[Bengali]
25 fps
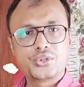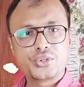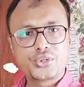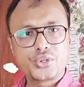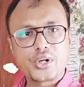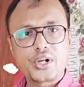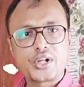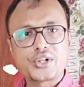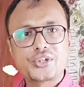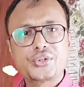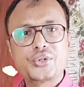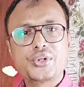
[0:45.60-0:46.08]

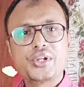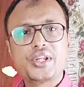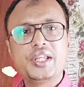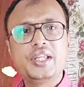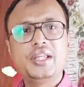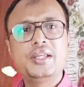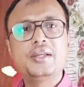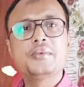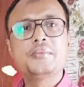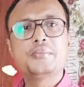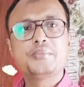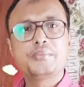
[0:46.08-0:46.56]
সরাসরি
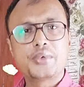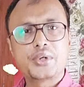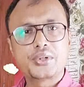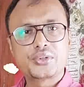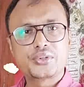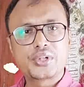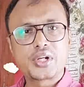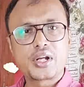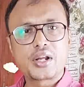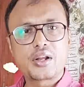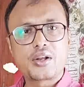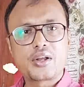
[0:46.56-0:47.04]

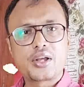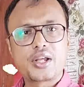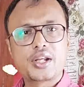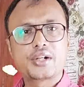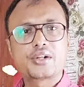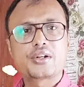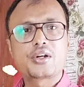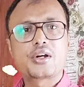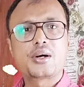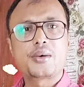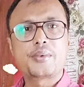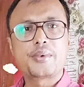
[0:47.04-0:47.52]
মন্ত্রণালয়ের
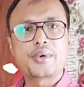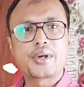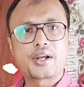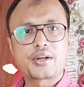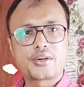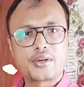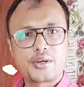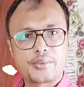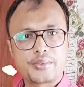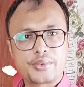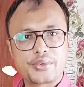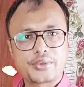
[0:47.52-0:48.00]

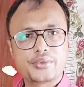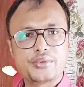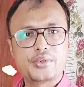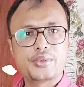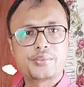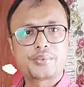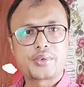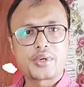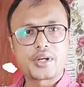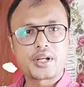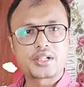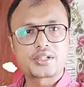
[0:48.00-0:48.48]
খবরাখবরগুলো
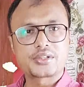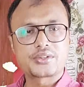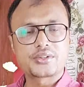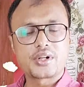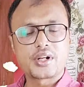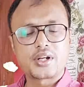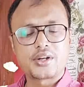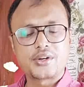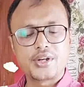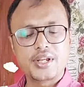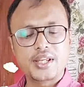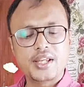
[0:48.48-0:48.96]
প্রকাশ
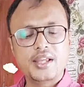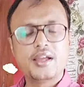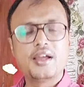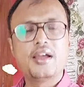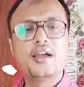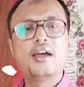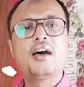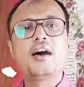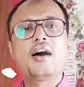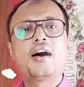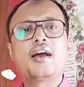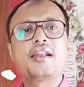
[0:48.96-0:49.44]
করা হয়
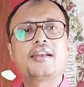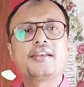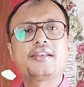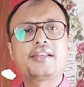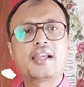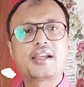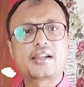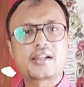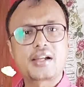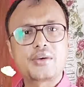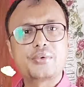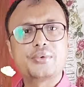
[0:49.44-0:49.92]
আরেকটা
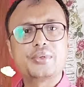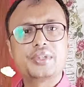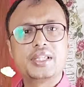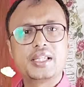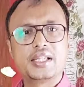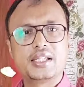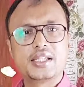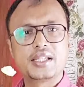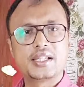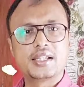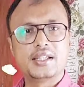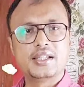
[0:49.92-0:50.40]
অ্যাকাউন্ট
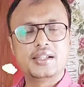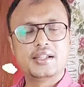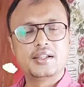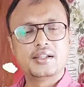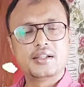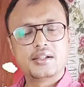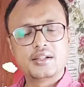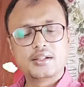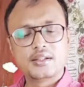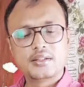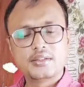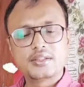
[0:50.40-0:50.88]
থেকে
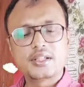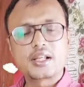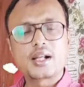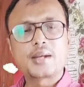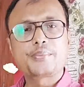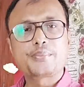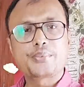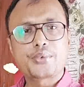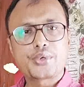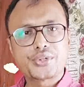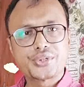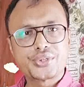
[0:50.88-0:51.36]
যারা
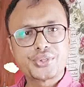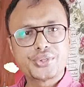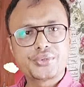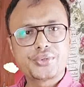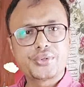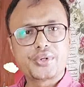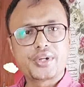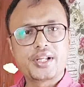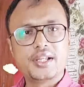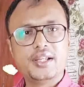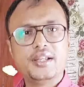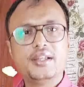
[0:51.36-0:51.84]
প্রশ্ন
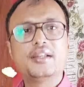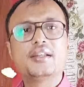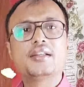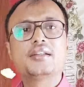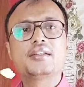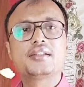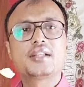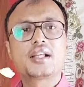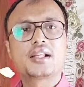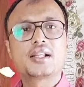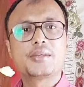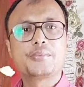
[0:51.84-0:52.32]
করে
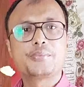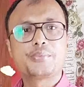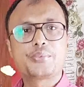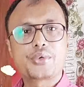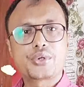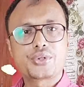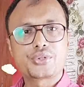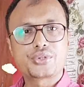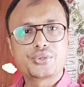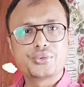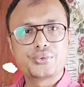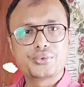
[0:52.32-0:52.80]
তাদের
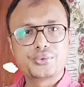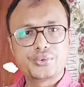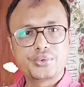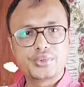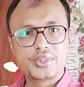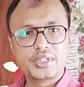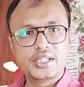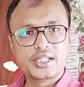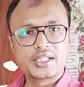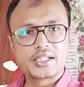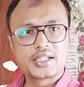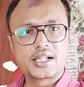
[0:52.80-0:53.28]
প্রশ্ন উত্তর
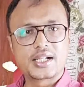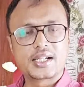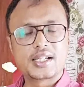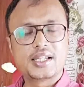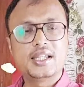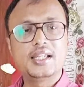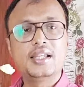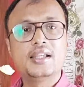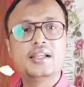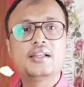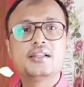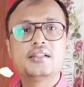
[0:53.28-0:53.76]
দিয়ে থাকে
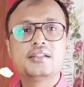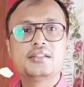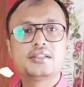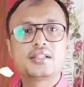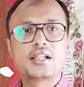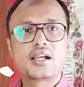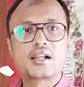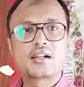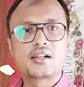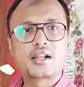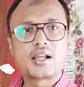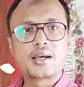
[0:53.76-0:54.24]

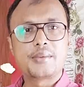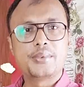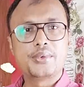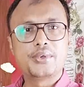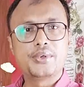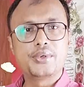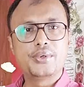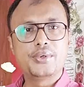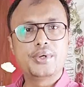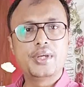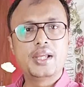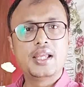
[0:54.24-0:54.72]
যার নাম
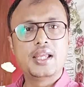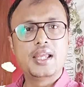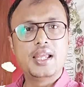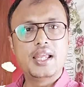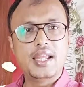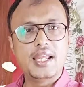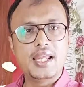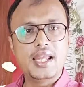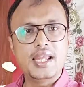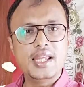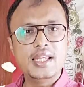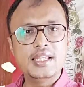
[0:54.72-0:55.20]
হলো
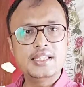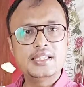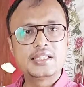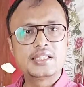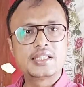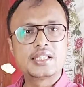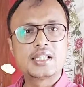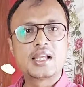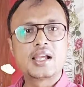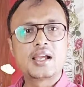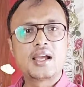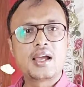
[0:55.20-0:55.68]
এইচ
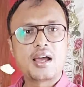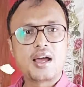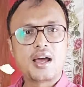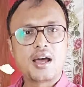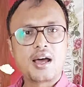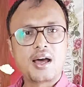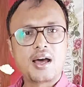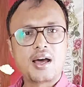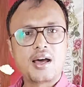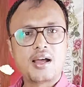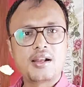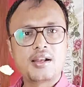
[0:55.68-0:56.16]

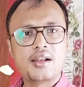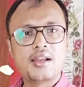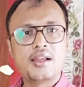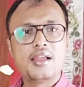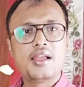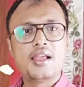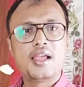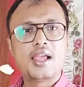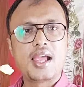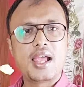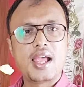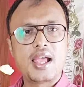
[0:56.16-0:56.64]
আর
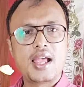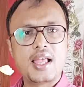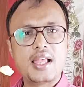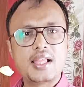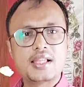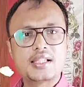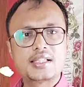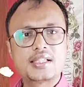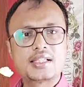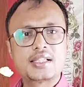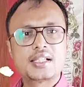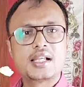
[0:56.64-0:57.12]

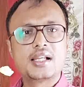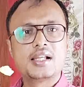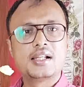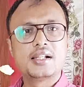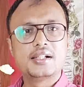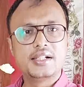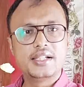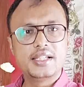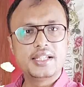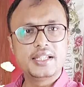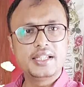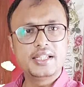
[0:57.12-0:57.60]
এস
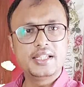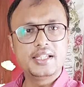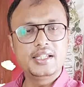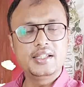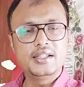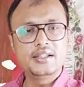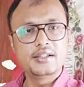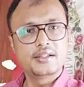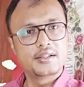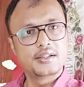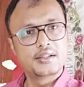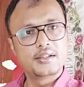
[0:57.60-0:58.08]
ডি
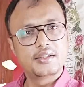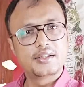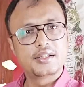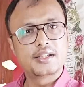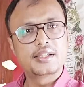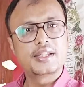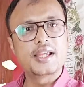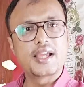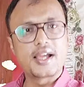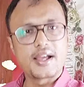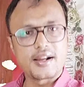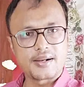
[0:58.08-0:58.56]

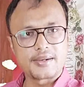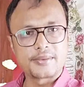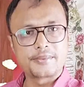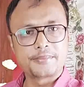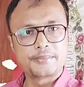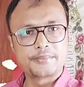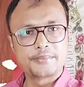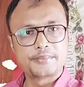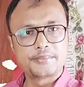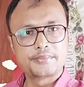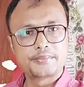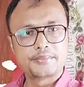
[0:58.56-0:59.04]
কেয়ার
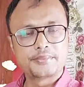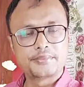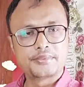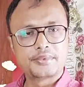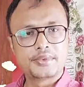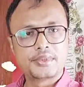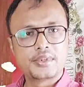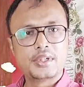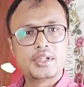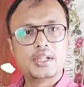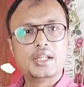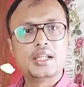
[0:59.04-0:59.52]

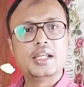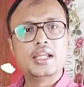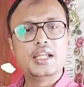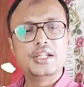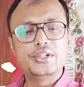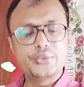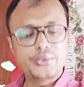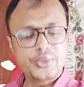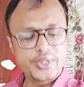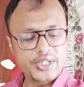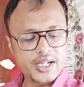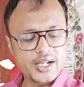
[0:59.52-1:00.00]
এই
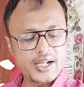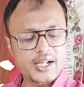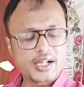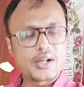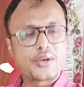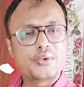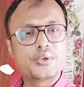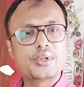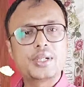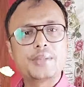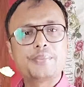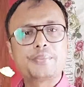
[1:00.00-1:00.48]
টুইটার
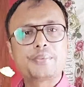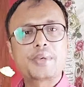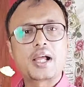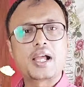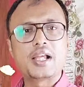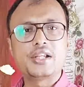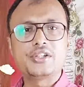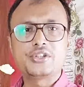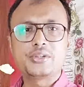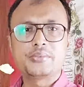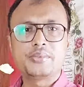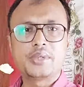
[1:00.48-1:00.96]
অ্যাকাউন্টে
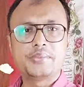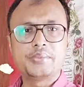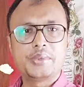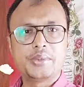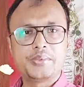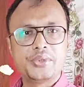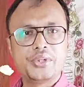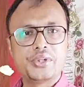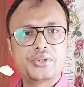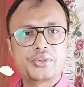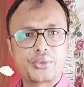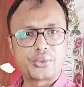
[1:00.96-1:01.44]
প্রায় সময়
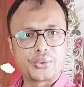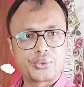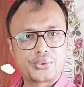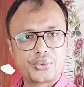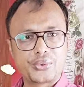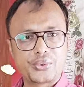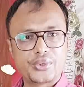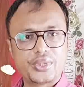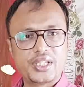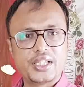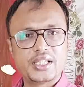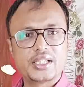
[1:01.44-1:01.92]
বিভিন্ন তথ্য
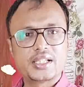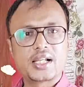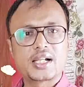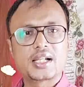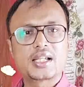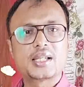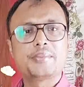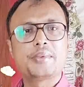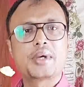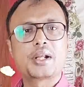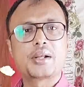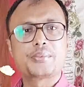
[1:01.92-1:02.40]
দিয়ে
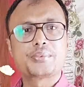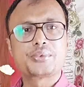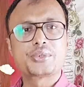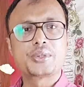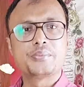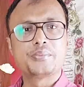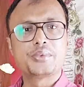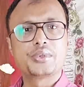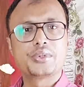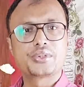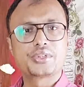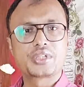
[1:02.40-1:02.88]
থাকে মানব
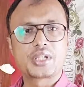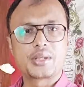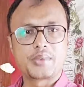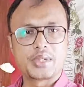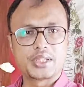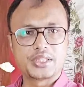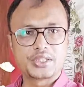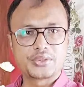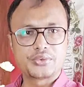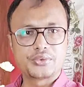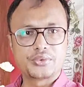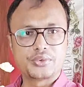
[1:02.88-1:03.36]
সম্পদ ও
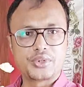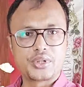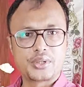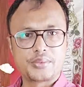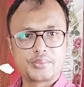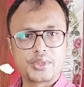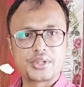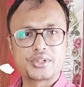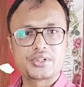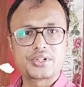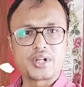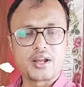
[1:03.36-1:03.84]
সামাজিক উন্নয়ন
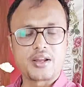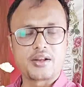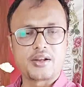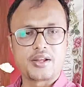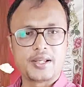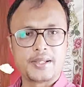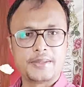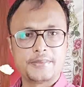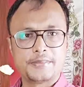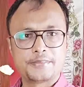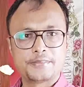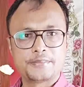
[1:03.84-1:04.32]

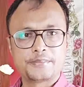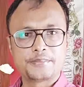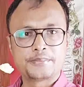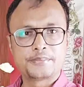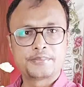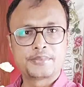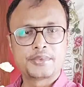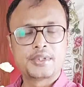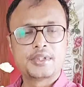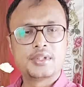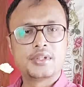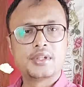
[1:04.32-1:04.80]
মন্ত্রণালয়
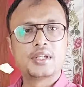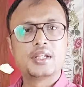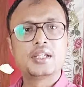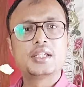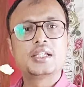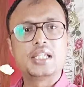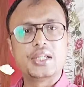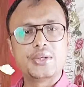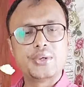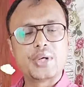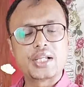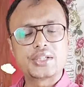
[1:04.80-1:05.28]

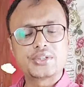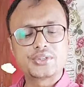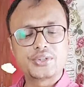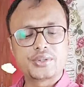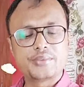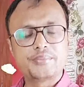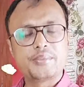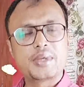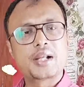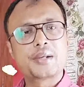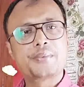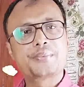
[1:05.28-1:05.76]
কেউ একজন
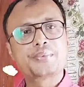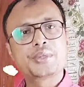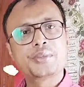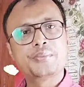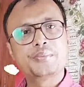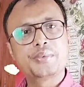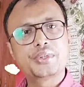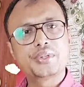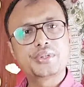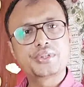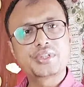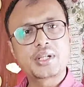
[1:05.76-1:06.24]
মানব
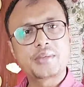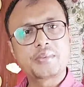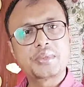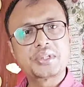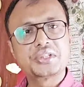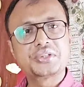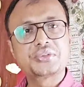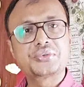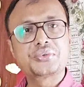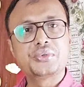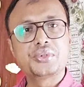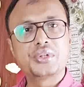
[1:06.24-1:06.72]
সম্পদ ও
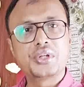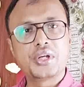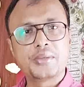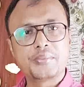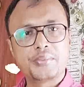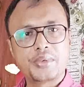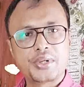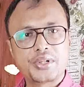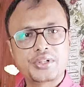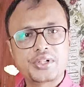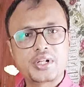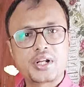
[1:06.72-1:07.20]
সামাজিক উন্নয়ন
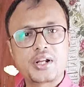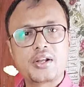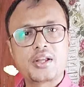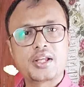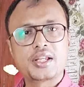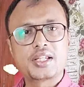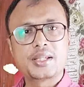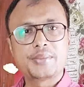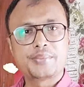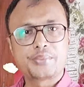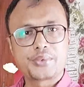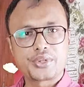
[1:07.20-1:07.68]

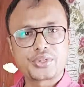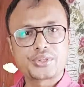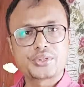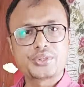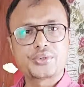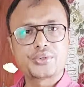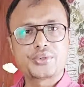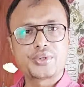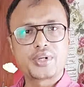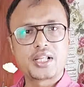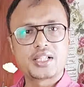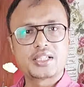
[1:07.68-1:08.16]
মন্ত্রণালয়কে প্রশ্ন
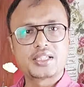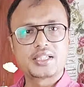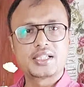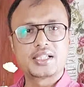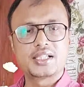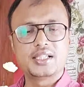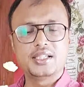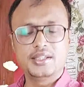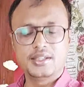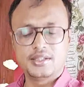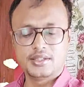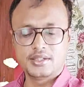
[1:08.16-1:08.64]
করেছে
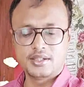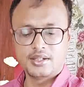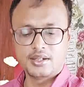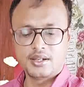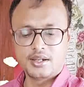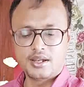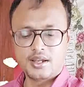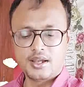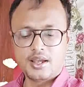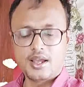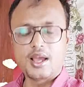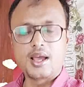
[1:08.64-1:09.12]

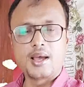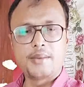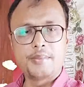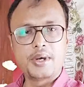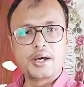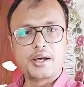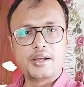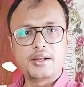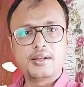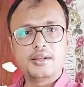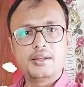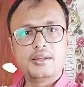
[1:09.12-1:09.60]

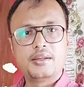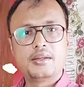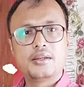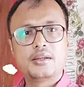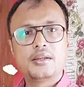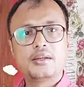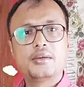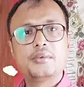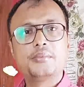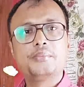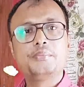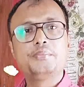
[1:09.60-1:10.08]
আমার
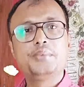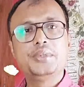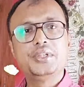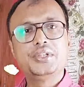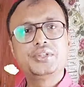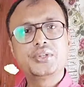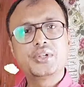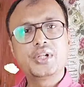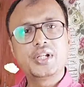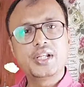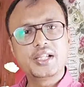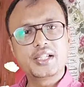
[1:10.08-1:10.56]

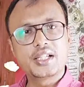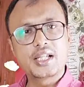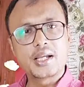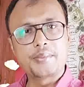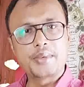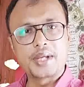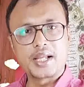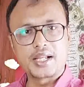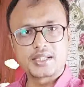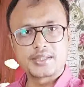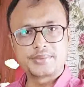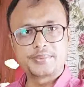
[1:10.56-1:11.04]
পিছনে রিকা
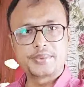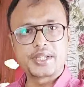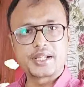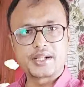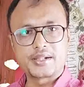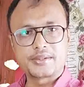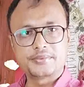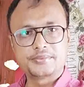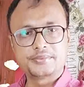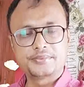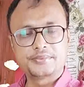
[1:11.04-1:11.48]
এক্সপায়ার